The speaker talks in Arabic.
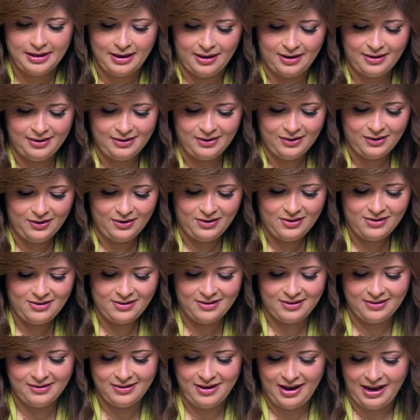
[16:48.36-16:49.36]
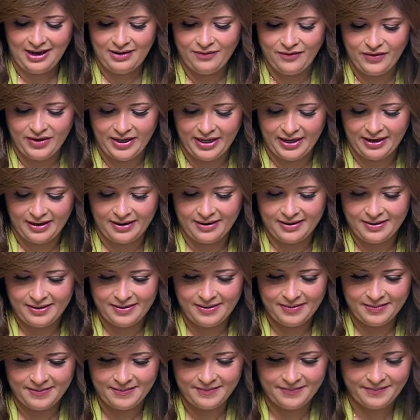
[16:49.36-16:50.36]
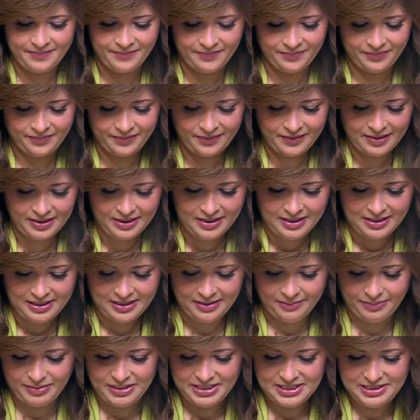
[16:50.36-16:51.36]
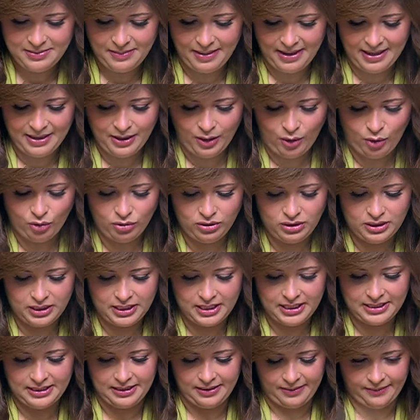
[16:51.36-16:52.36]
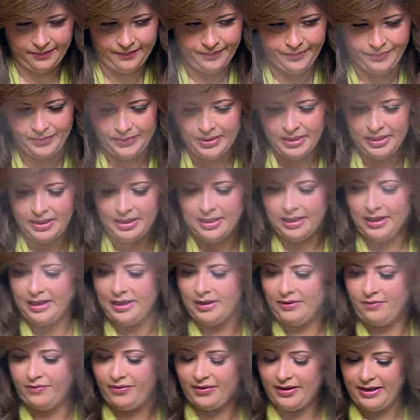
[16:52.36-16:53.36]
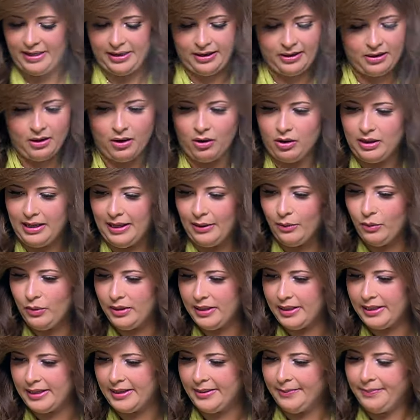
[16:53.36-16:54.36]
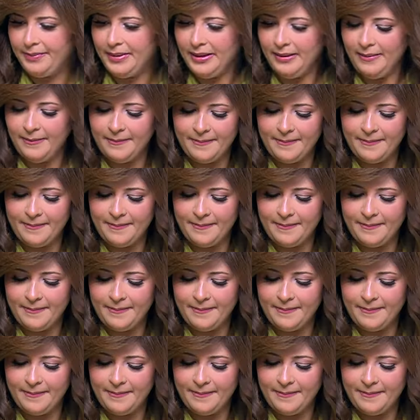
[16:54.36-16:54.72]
الله الله على الفراخ نبتدي بقى نحط كده الفراخ او الاول الجبنه